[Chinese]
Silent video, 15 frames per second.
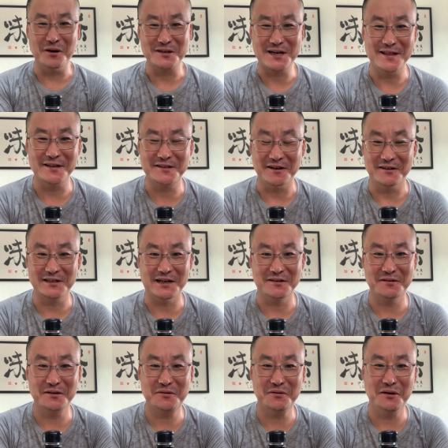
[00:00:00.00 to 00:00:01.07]
山的脚下，
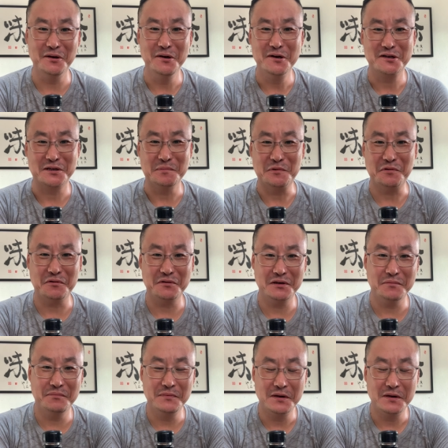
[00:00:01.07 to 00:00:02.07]
所以说什么时候这